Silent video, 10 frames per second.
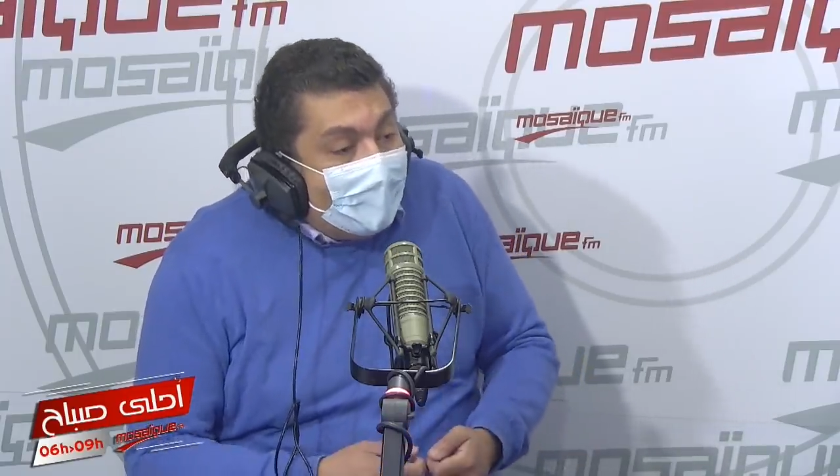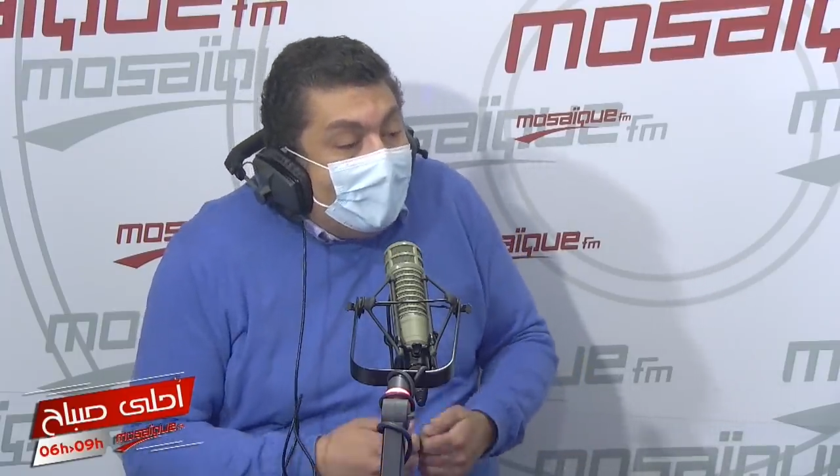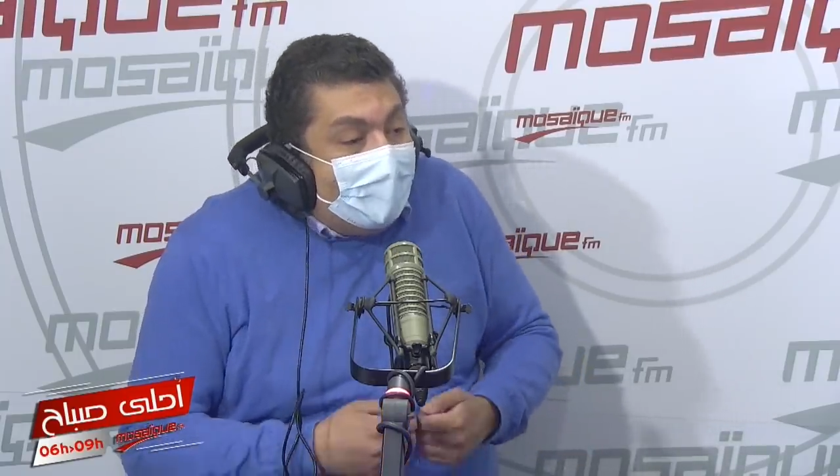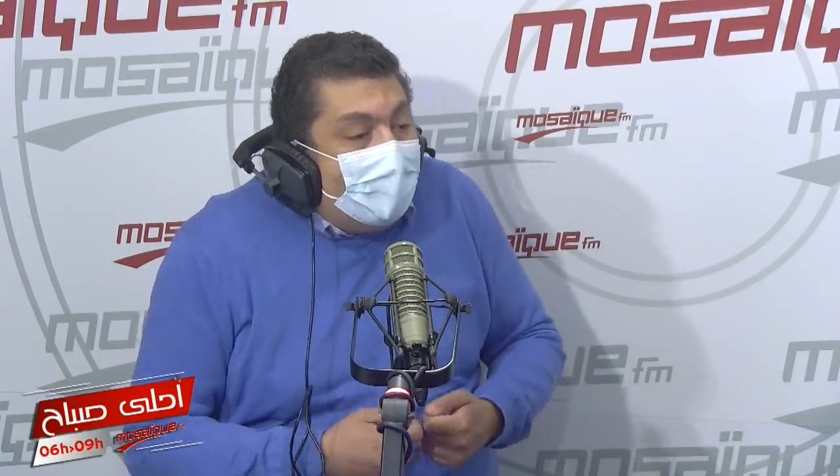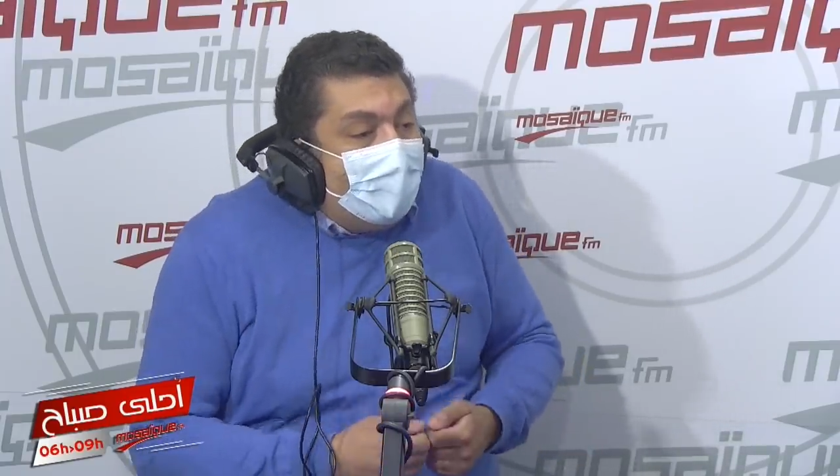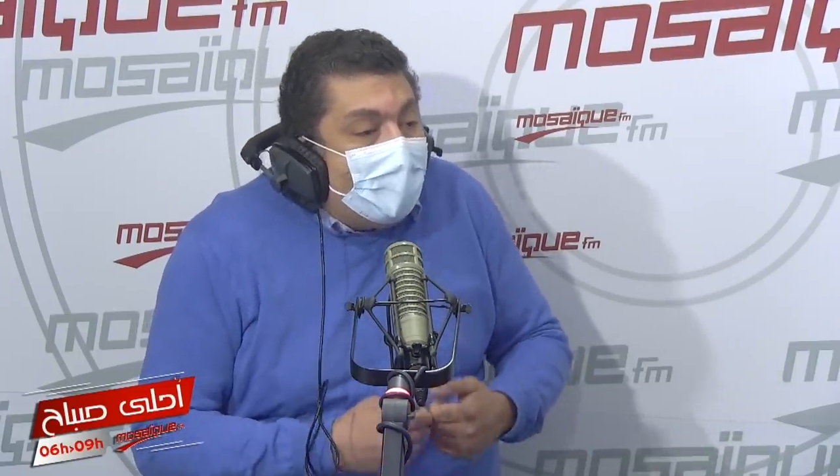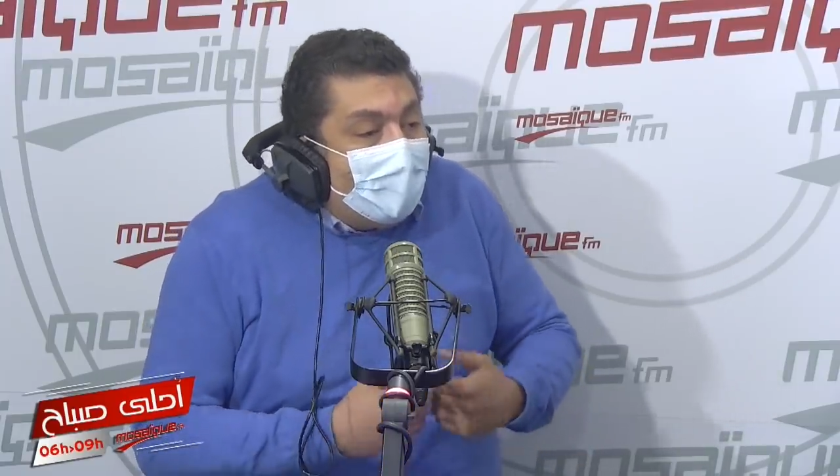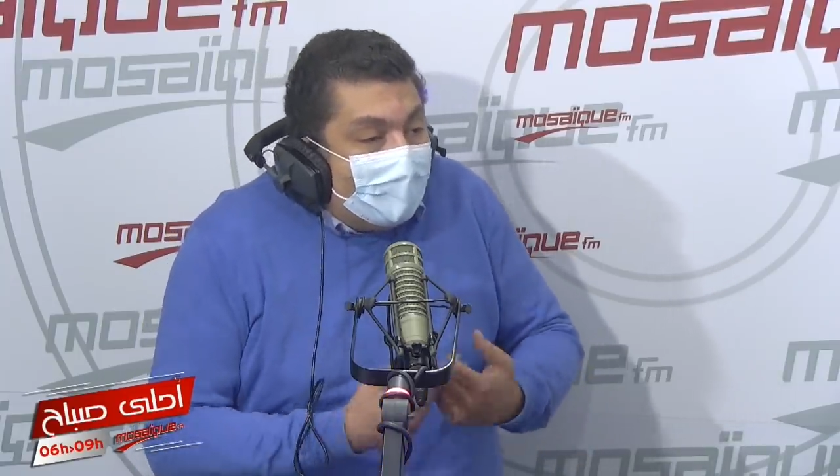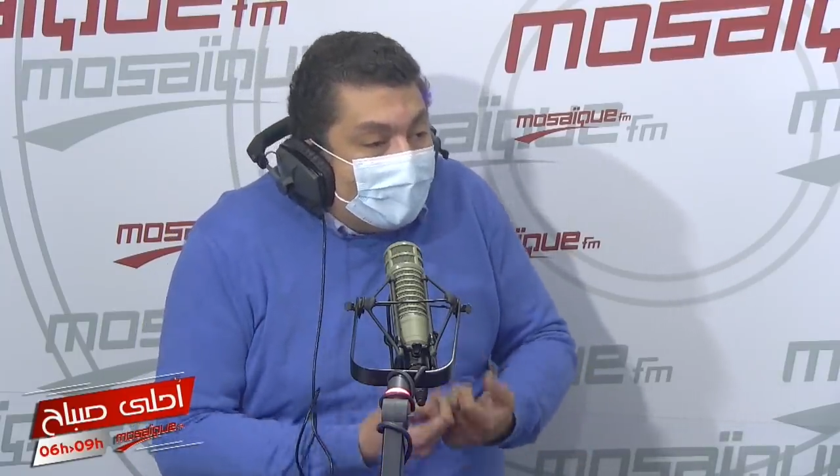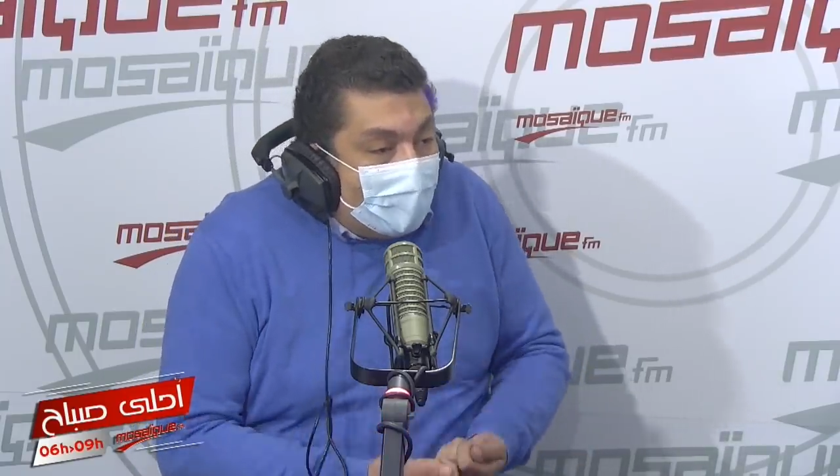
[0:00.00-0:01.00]
اللي هي
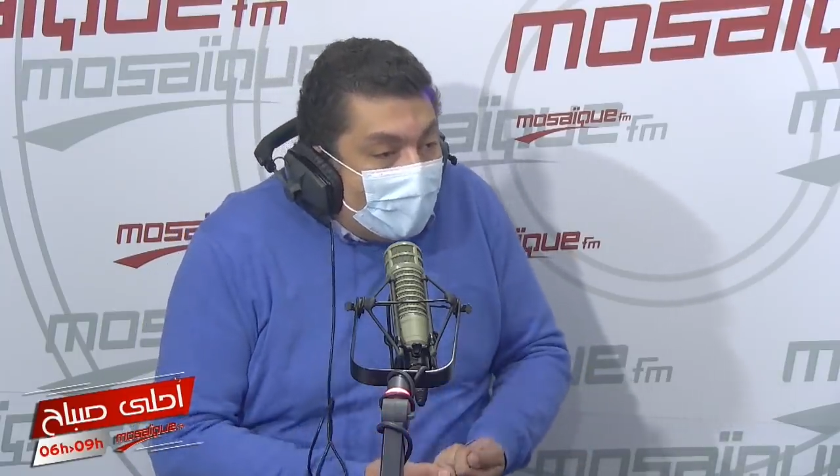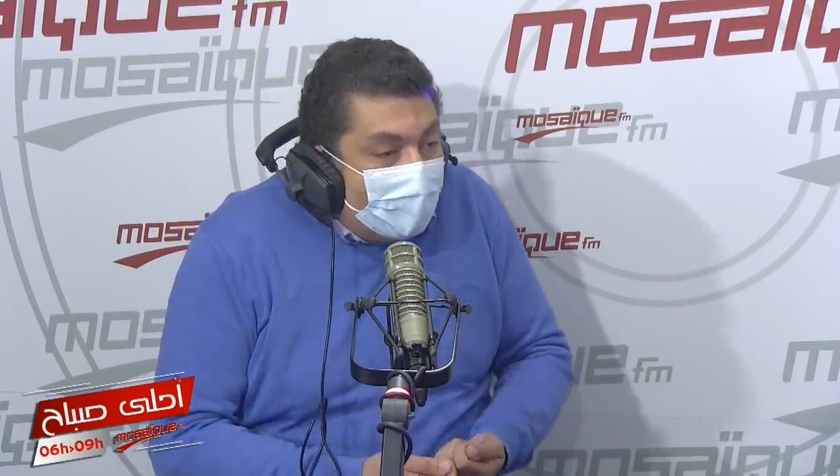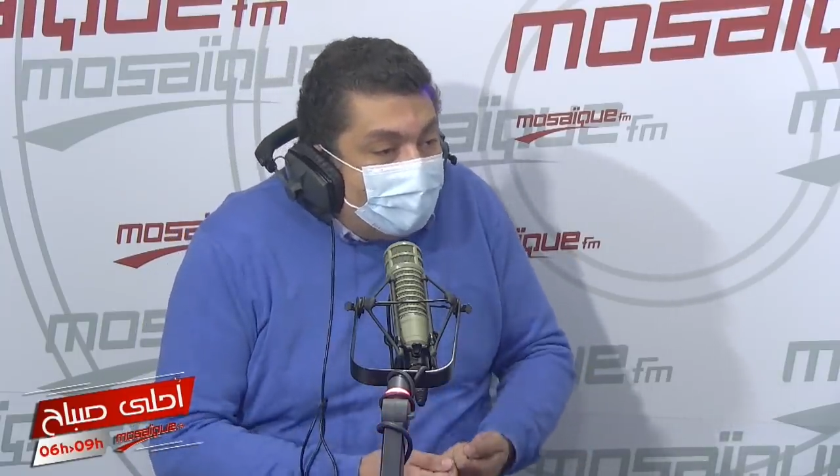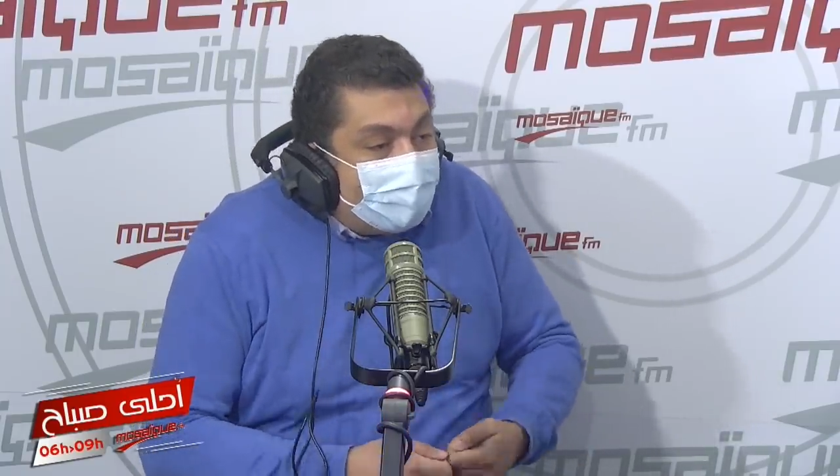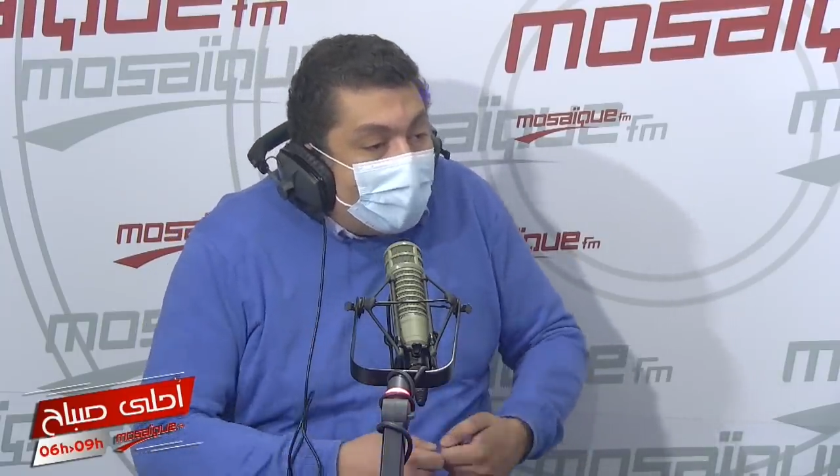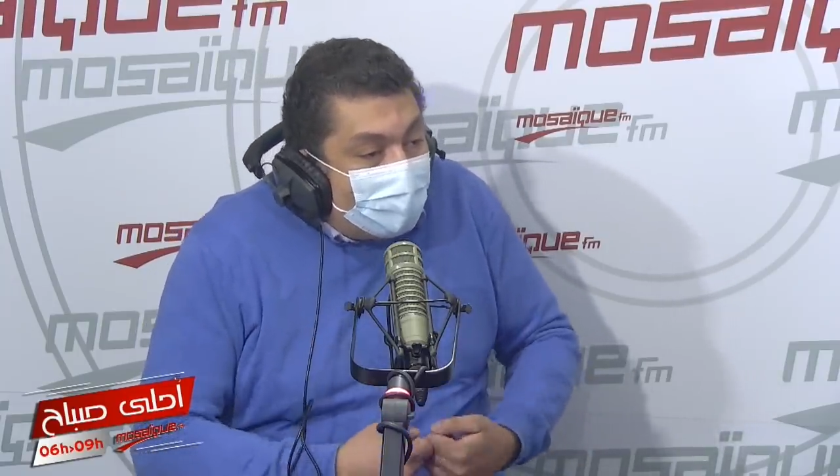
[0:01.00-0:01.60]
تلقى نفسها